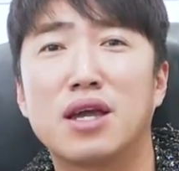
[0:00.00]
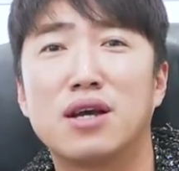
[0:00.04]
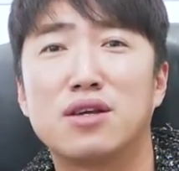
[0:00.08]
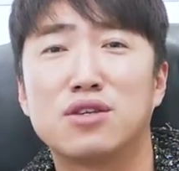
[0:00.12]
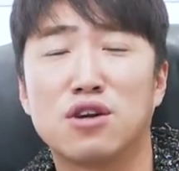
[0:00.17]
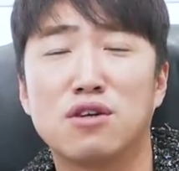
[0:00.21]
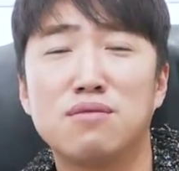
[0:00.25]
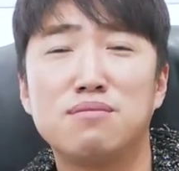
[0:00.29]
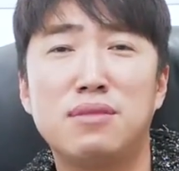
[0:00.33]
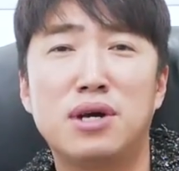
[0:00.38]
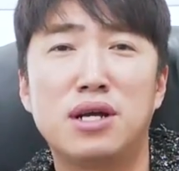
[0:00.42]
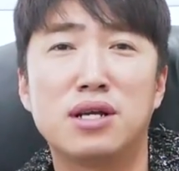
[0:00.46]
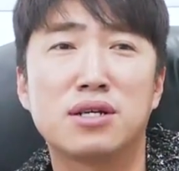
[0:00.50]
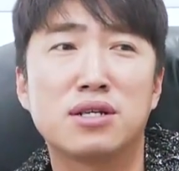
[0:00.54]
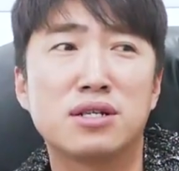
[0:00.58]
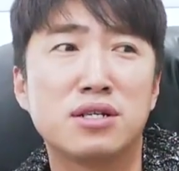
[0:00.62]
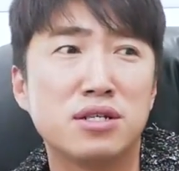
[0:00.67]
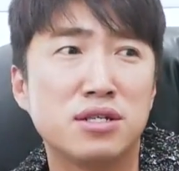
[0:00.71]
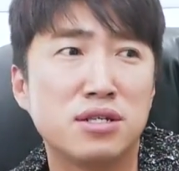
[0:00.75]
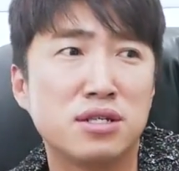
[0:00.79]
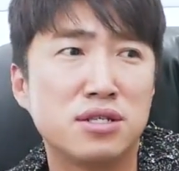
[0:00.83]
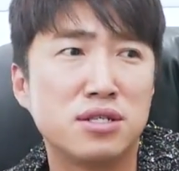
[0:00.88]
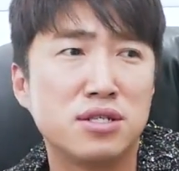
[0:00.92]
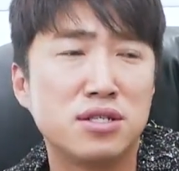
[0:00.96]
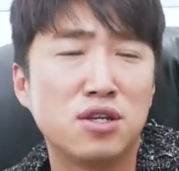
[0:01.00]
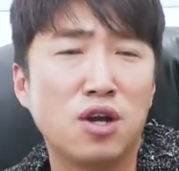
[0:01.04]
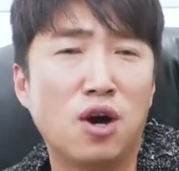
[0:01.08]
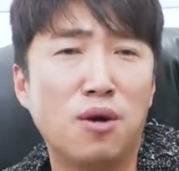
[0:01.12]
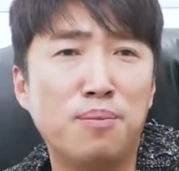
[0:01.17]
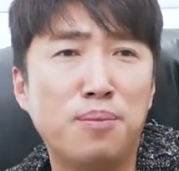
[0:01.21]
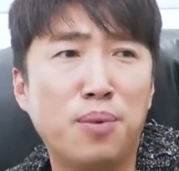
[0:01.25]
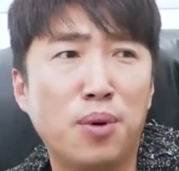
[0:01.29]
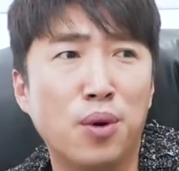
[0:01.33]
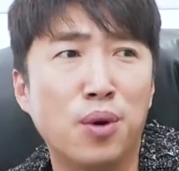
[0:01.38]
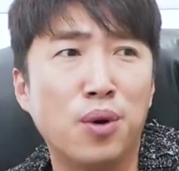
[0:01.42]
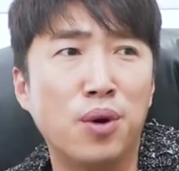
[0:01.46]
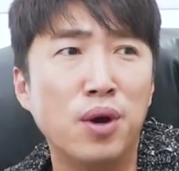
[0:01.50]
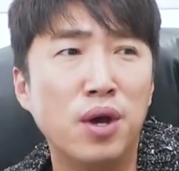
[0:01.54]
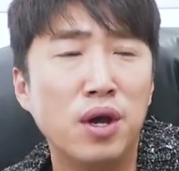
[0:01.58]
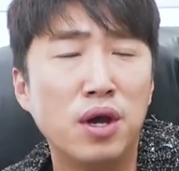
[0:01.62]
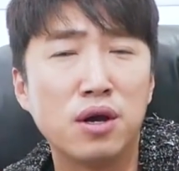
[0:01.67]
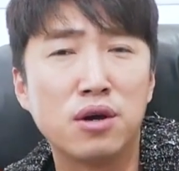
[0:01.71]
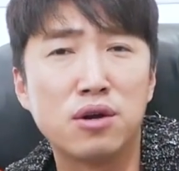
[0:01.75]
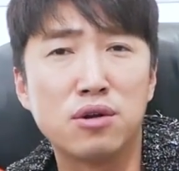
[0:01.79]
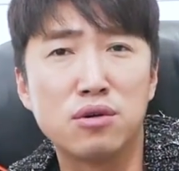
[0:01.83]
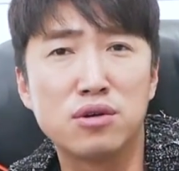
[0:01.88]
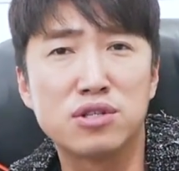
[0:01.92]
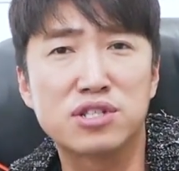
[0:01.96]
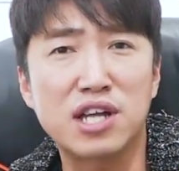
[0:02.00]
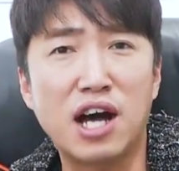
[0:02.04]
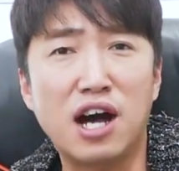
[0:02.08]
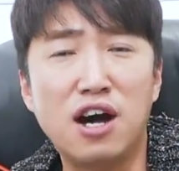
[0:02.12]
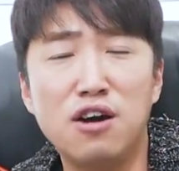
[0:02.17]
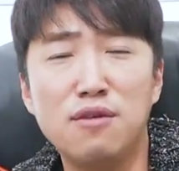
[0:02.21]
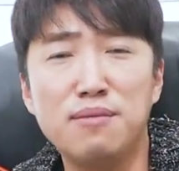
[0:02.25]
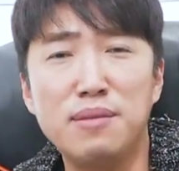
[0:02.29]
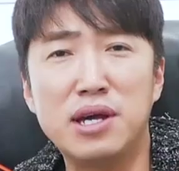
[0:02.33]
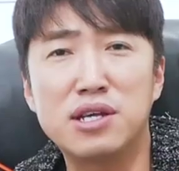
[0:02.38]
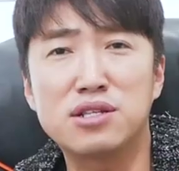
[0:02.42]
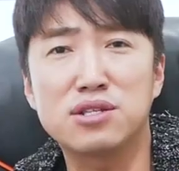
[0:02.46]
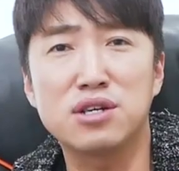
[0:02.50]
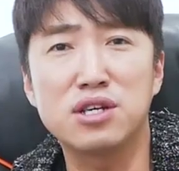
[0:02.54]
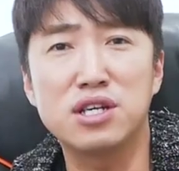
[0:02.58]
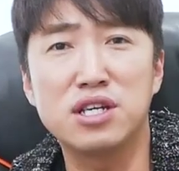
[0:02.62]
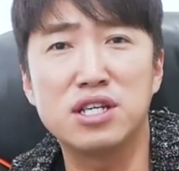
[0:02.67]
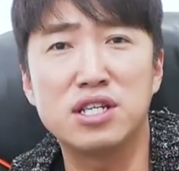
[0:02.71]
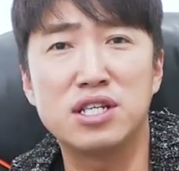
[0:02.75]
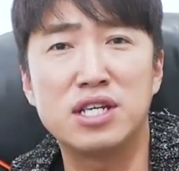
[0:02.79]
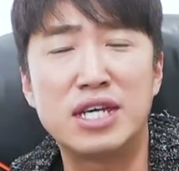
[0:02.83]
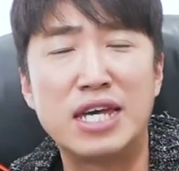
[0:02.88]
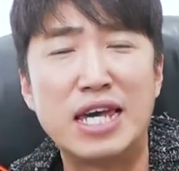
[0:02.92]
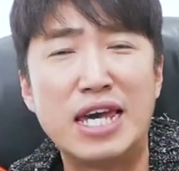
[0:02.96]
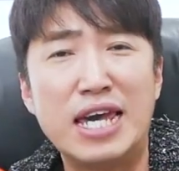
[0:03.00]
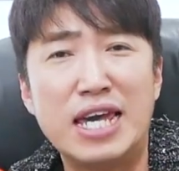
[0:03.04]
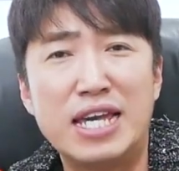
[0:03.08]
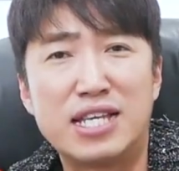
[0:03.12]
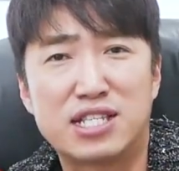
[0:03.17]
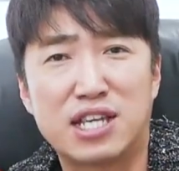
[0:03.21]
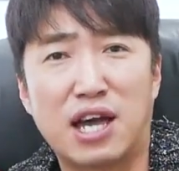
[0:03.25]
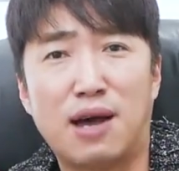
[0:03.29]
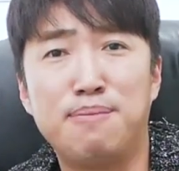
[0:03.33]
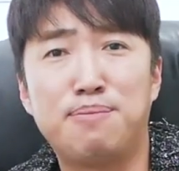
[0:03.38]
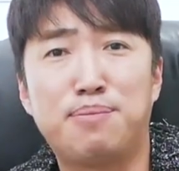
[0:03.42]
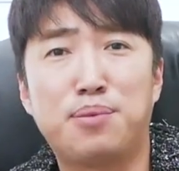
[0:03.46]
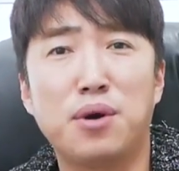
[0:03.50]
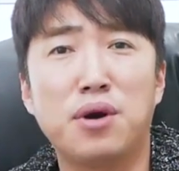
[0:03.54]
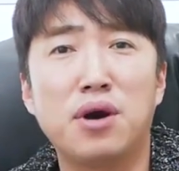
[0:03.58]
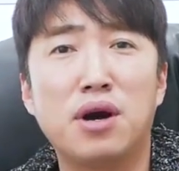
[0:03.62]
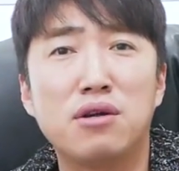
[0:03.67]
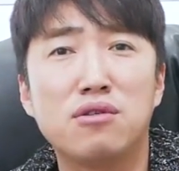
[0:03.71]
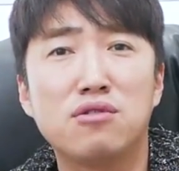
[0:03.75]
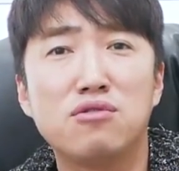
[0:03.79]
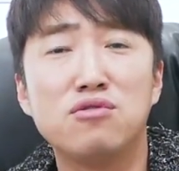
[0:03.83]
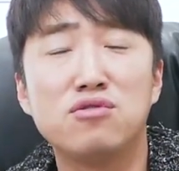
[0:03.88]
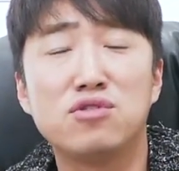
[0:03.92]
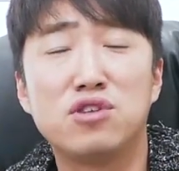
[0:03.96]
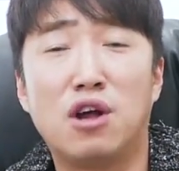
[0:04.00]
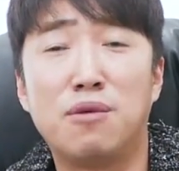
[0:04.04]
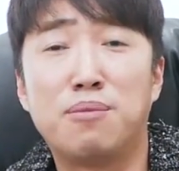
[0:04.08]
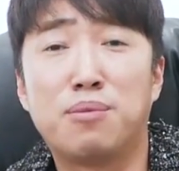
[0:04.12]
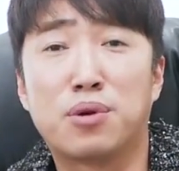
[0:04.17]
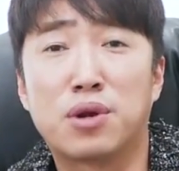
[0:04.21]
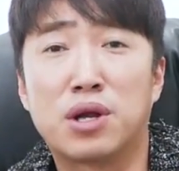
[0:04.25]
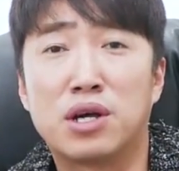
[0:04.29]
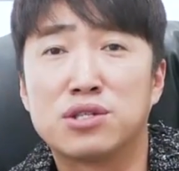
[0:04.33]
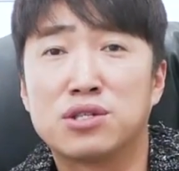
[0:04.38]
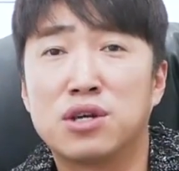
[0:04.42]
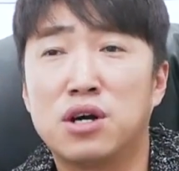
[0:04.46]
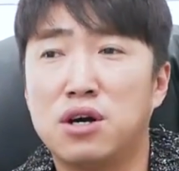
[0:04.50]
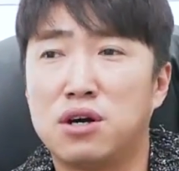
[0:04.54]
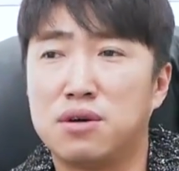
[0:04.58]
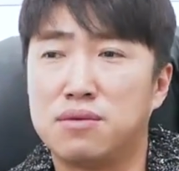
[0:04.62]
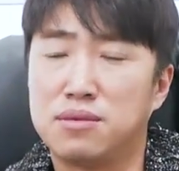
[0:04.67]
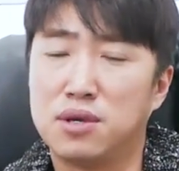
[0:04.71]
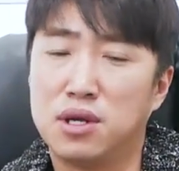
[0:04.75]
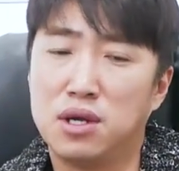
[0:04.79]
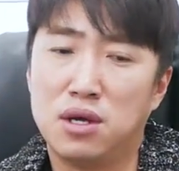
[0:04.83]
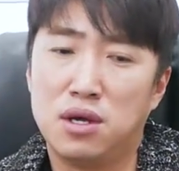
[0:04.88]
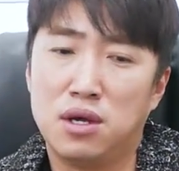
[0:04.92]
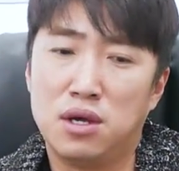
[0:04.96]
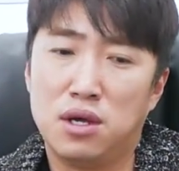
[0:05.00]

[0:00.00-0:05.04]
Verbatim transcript: 정말 그 여포 그리고 싸움에서 이 잔뼈가 굵은 여포라서